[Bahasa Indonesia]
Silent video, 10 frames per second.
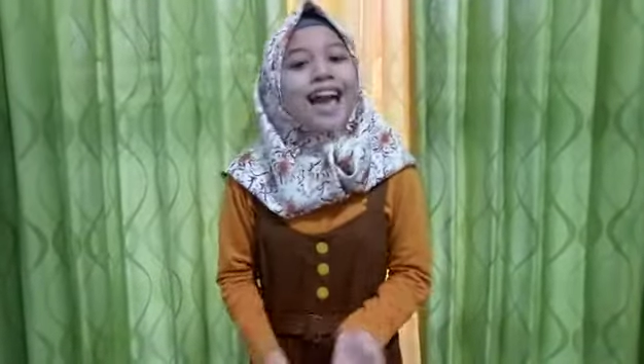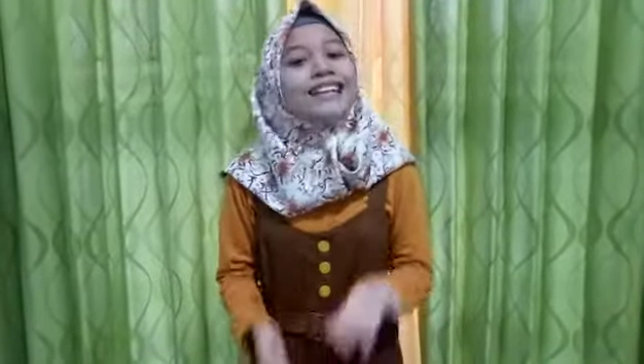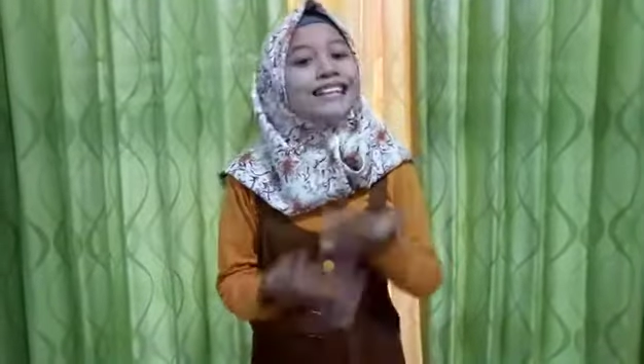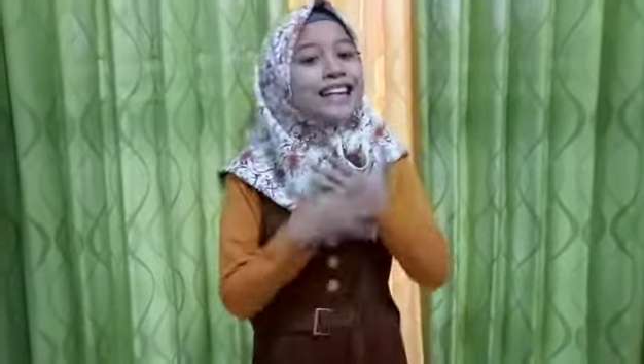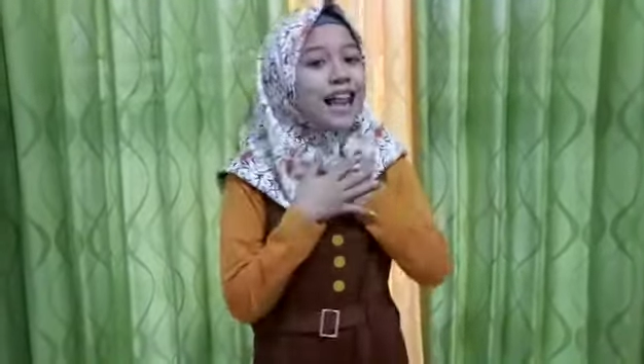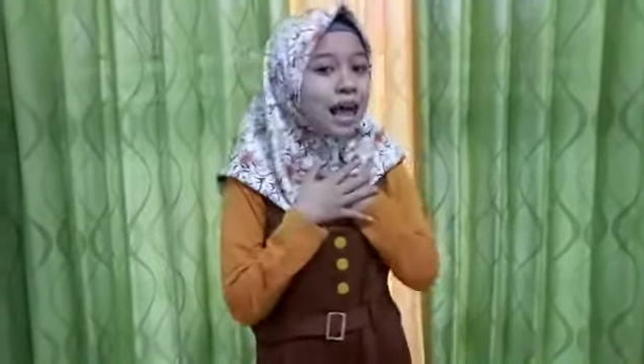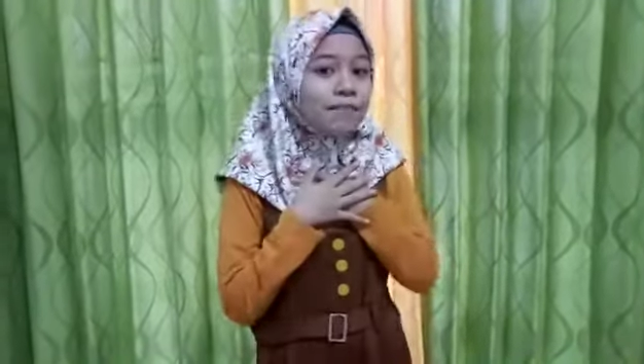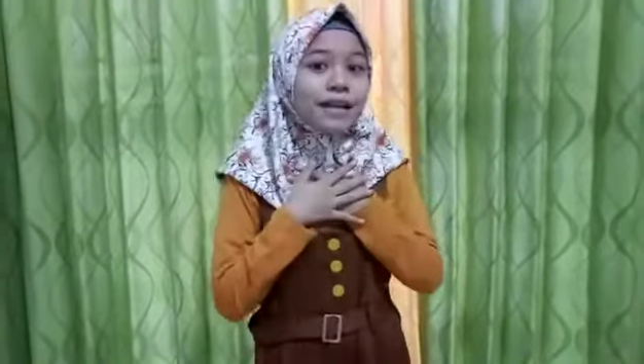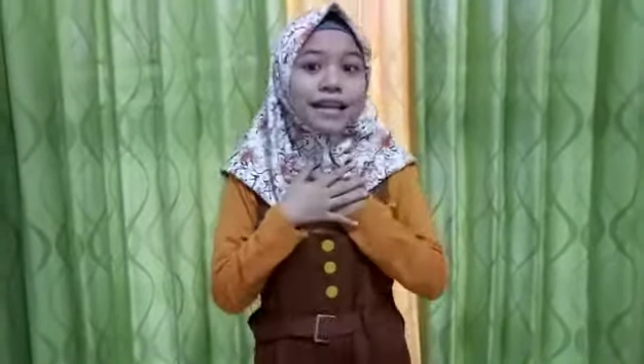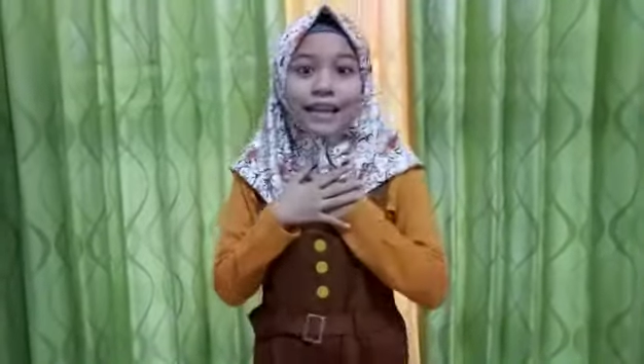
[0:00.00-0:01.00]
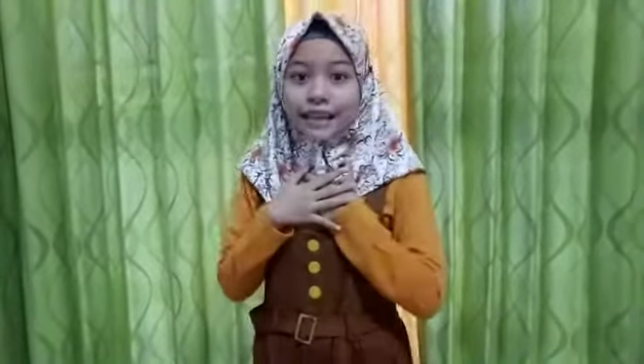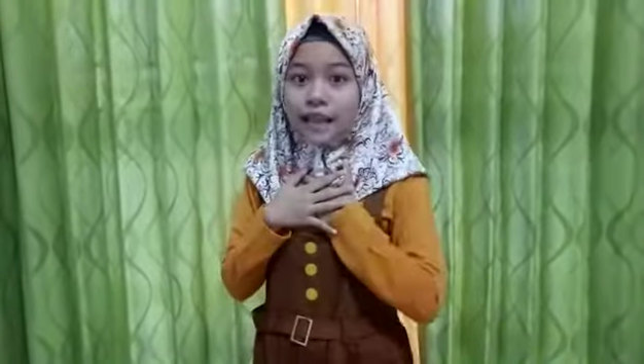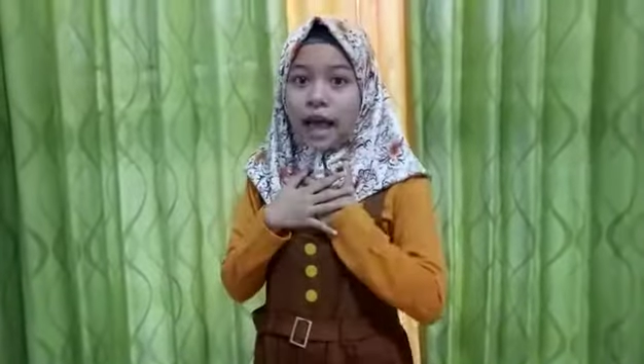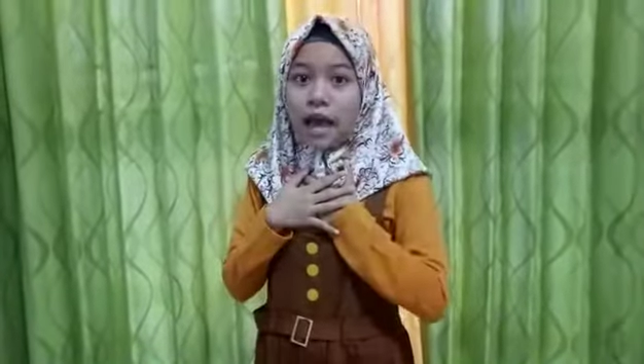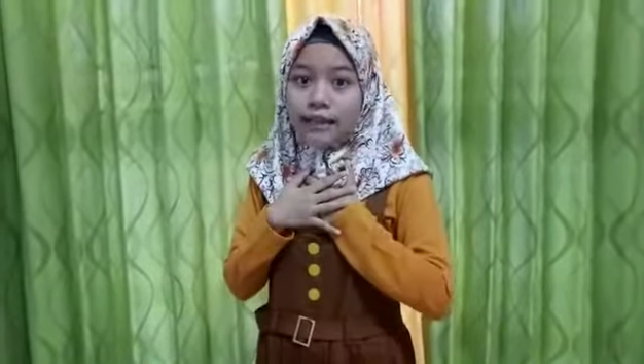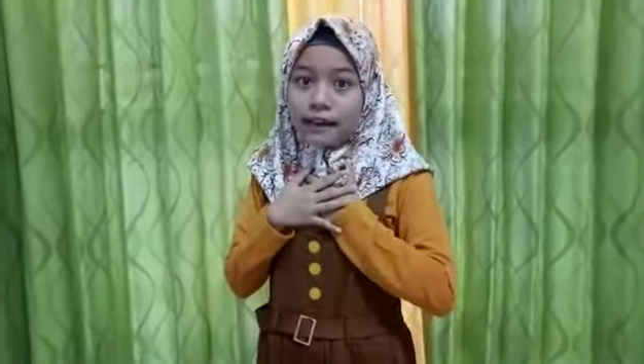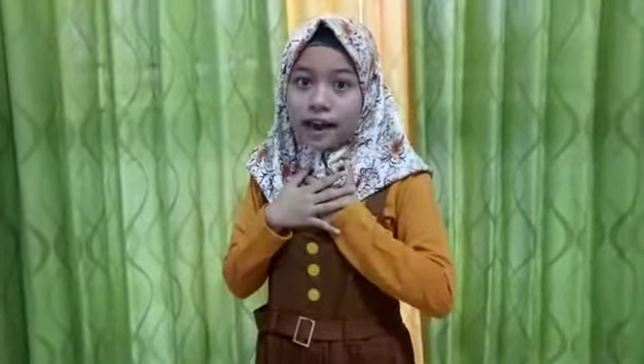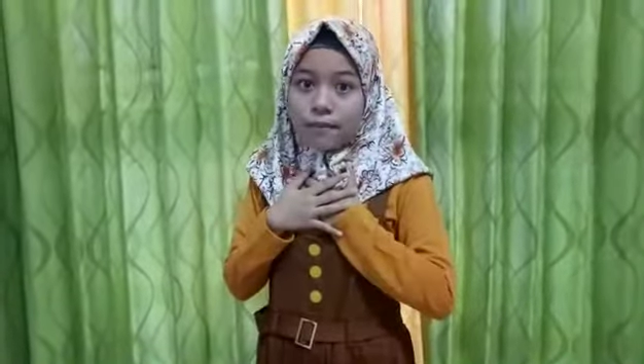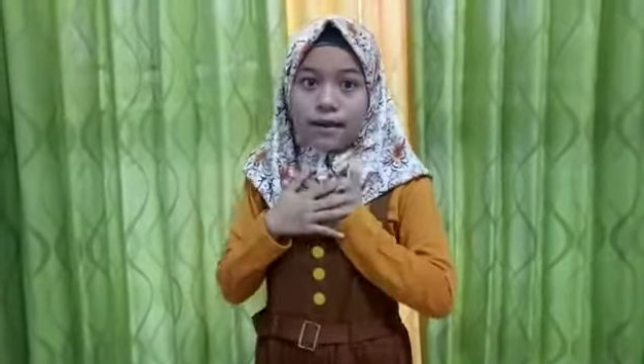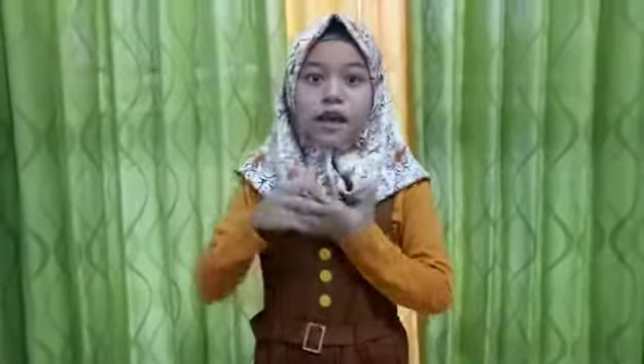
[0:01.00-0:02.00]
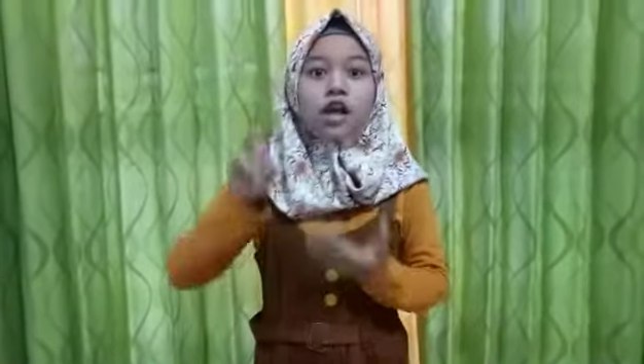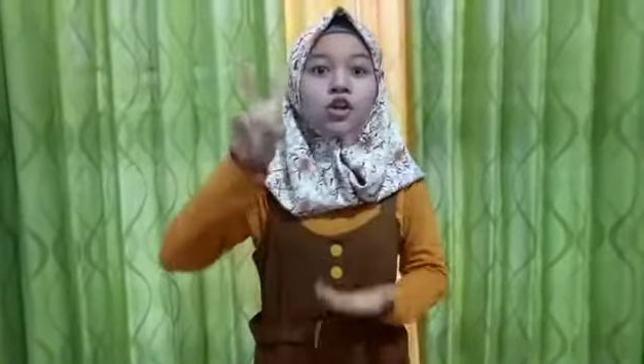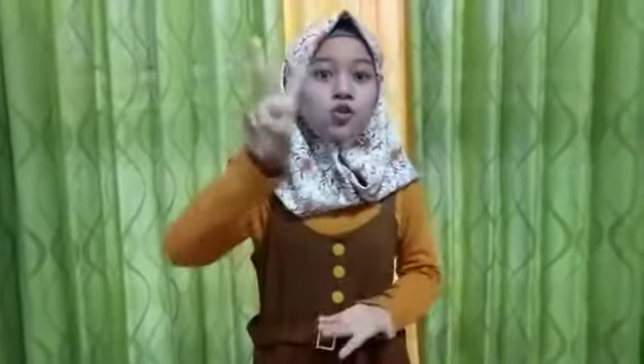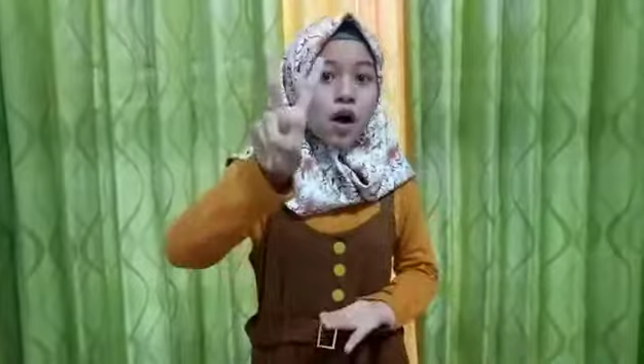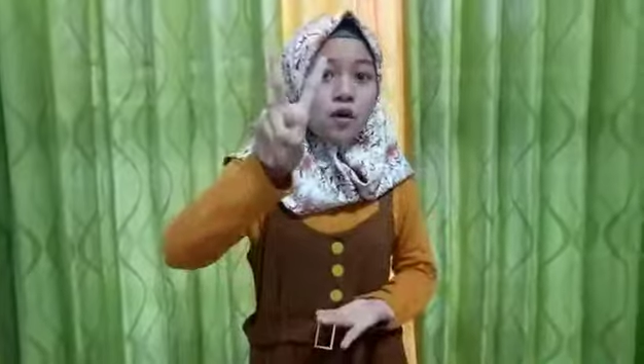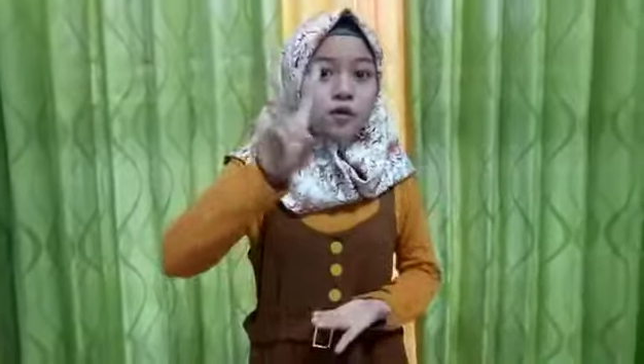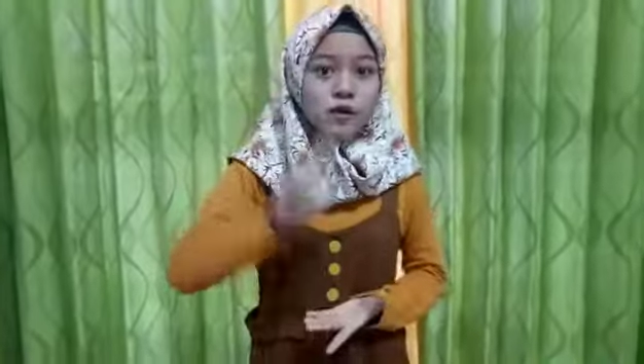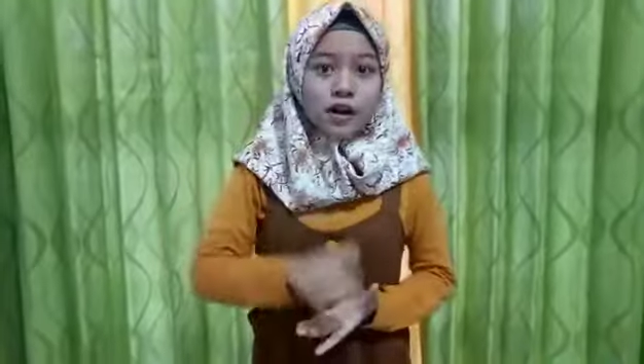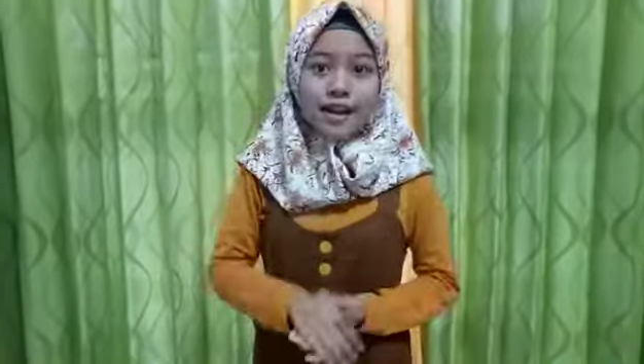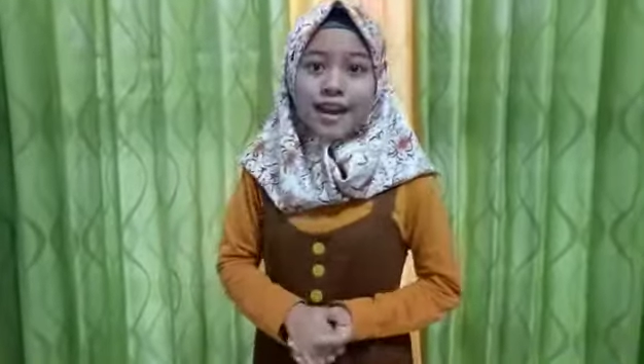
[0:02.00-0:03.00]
Di dalam diri kita terdapat dua unsur,